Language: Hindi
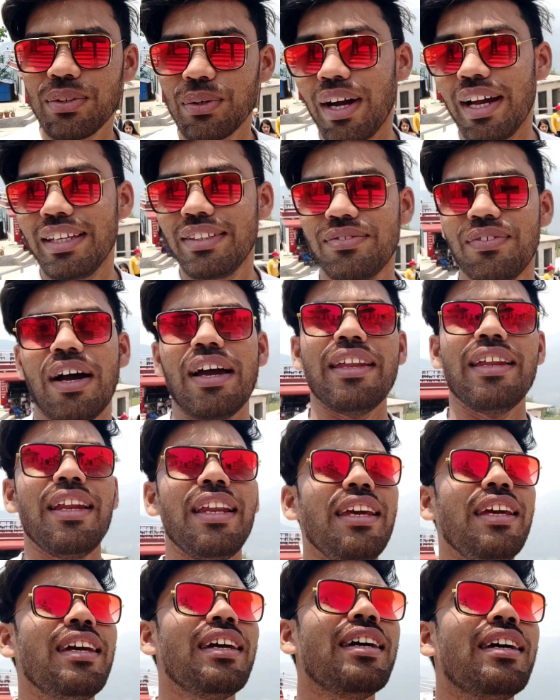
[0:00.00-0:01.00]
सो वाइज
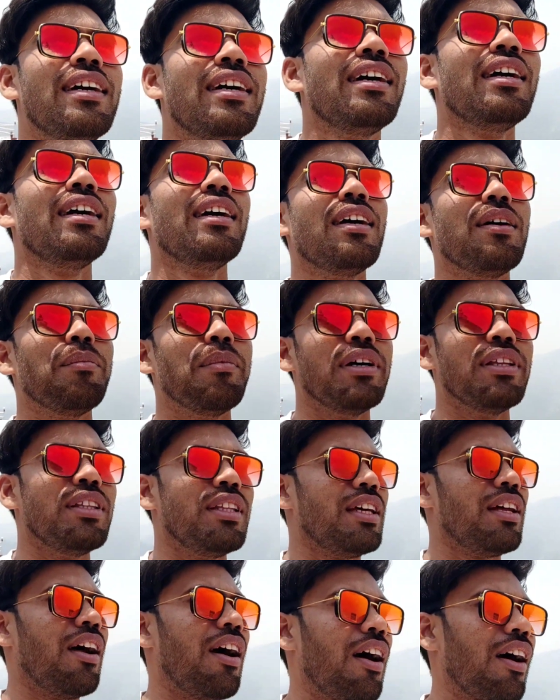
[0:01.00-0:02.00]
फाइनली
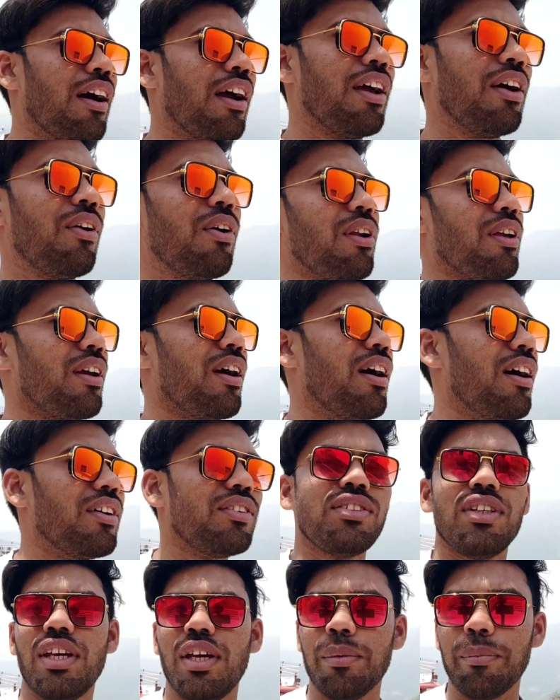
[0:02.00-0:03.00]
मंदिर आ गए और
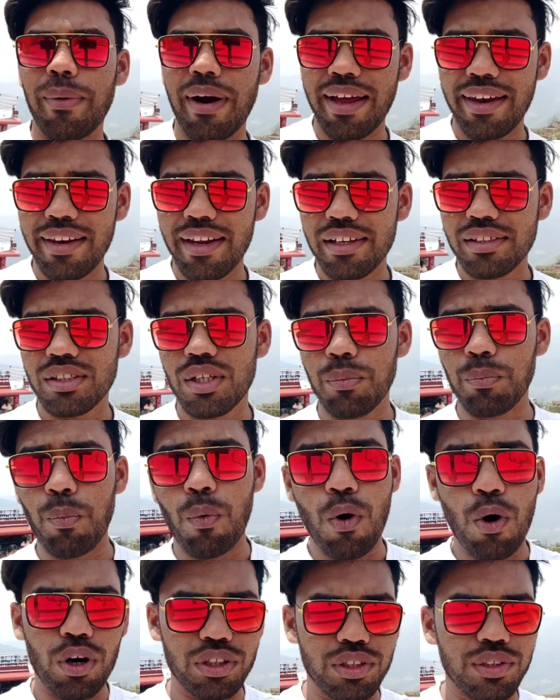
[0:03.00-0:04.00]
यहाँ से हिमालय इसकी
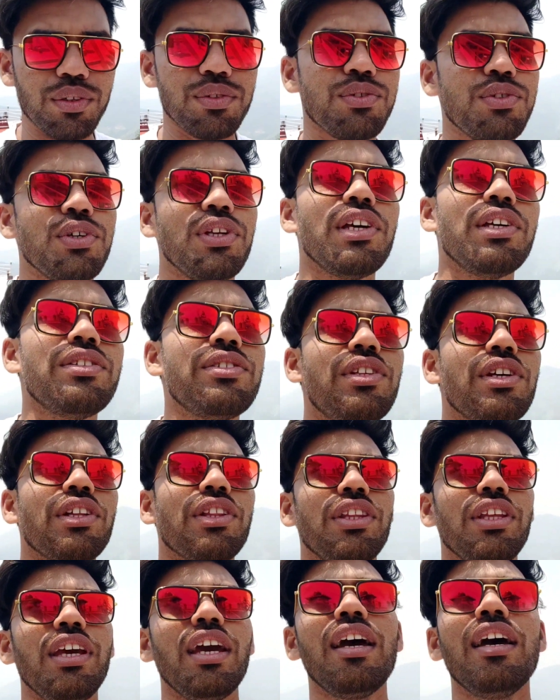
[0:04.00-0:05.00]
बहुत ही अच्छी रेंज
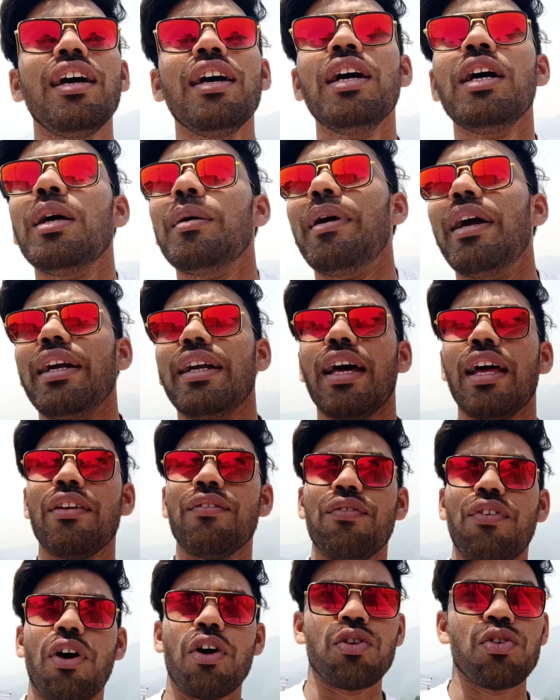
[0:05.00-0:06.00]
दिखती है बट
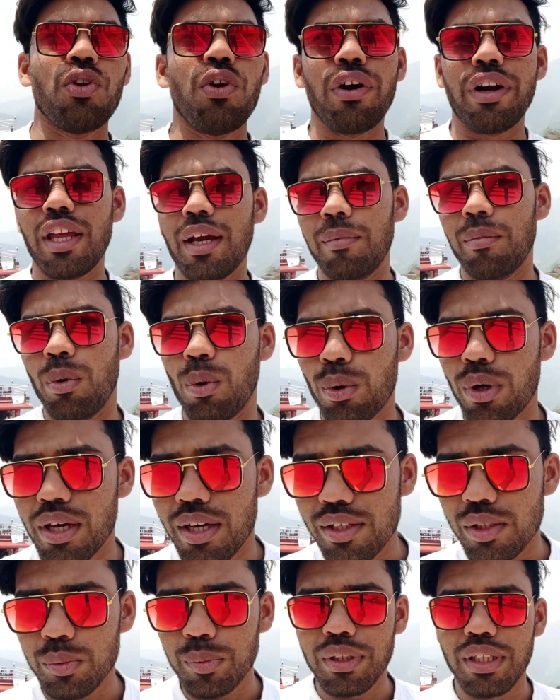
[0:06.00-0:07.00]
अनफॉर्चुनेटली हम लोग की
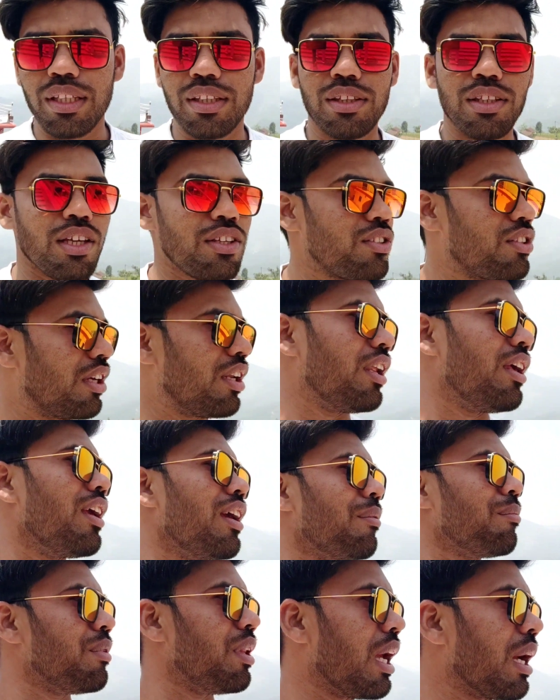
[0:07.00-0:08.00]
किस्मत इतनी अच्छी नहीं
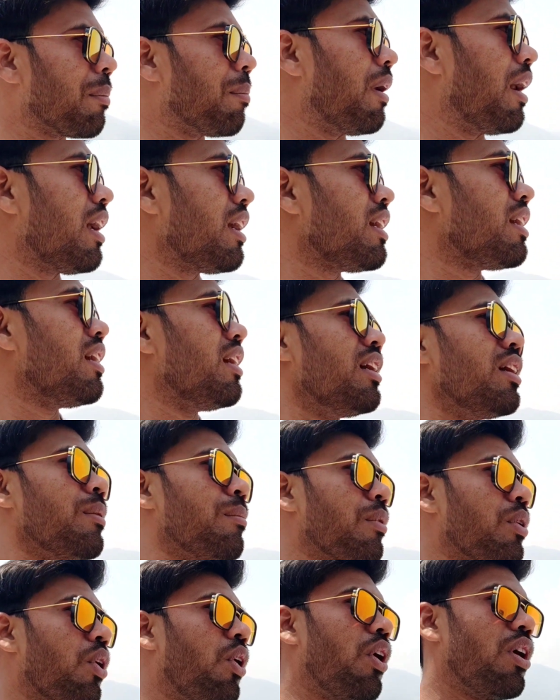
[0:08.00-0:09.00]
है हम देख पाए
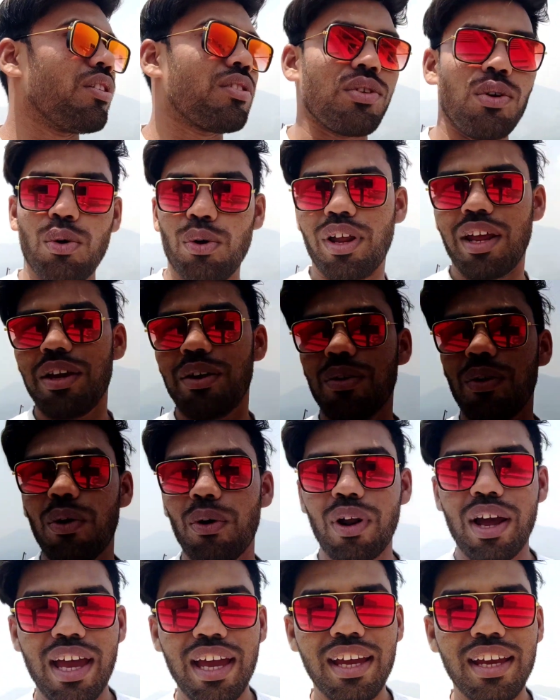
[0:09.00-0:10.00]
बिकॉज कोहरा ही
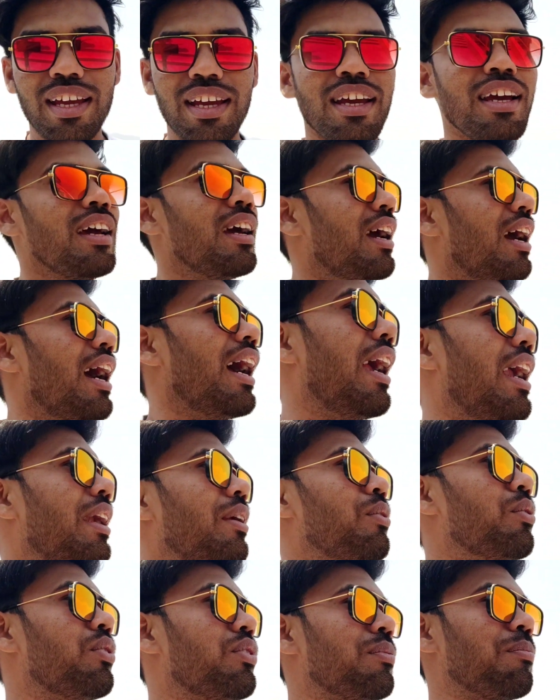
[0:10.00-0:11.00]
कोहरा है
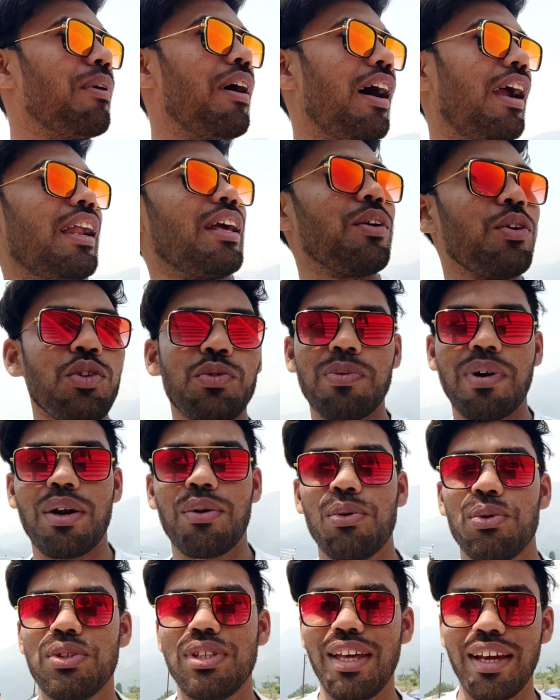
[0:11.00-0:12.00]
एंड उस पहाड़ के उस
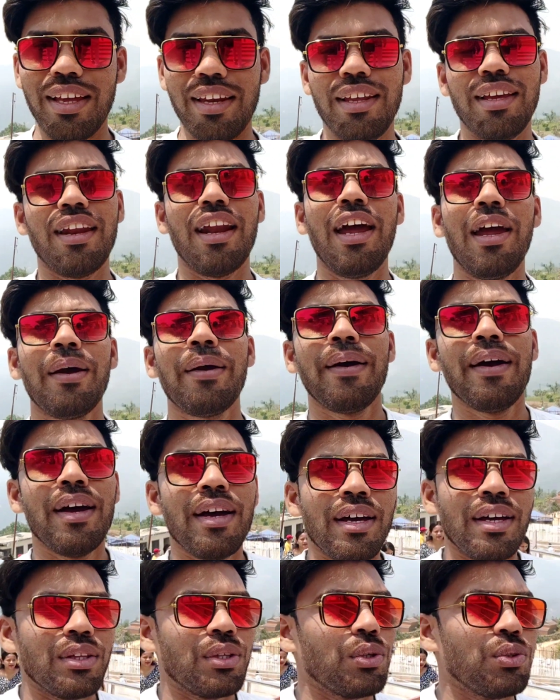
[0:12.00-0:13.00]
पार कुछ दिख नहीं रहा है
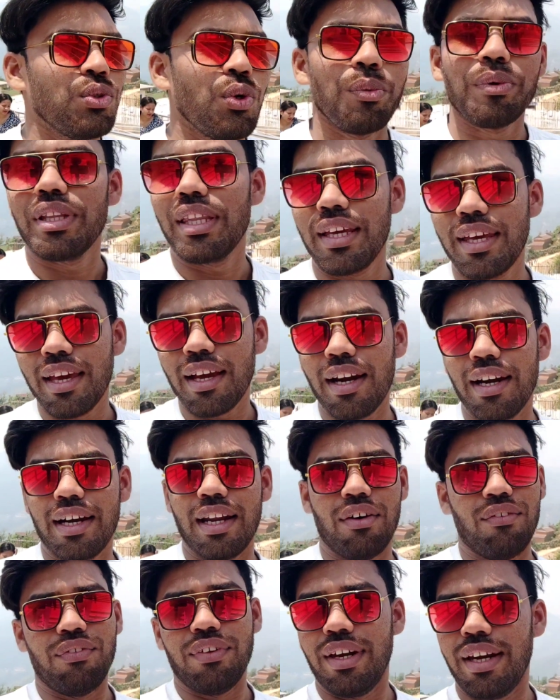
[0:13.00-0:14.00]
तो जो भी दिखेगा
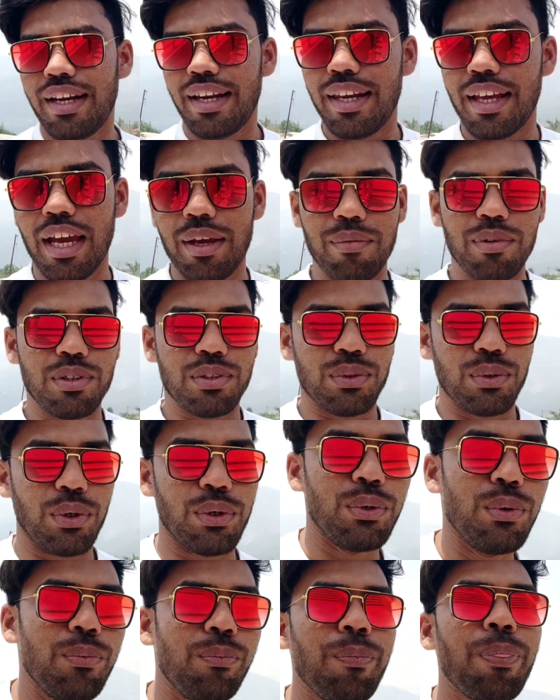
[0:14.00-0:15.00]
डेफिनेटली आई विल सो
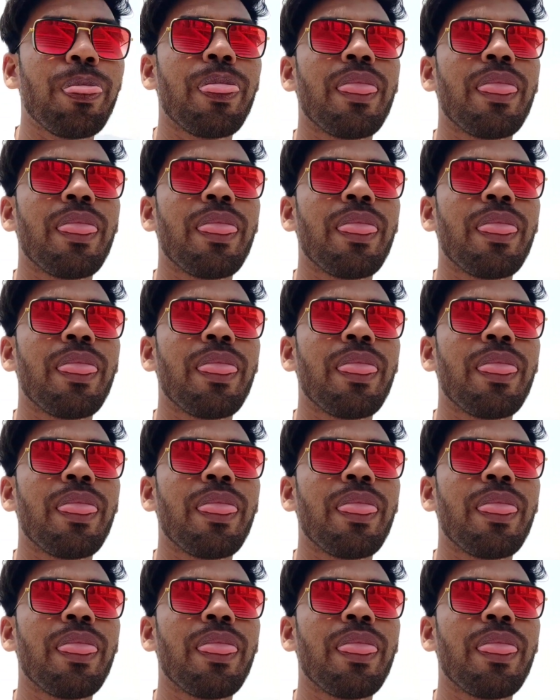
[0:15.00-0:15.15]
यू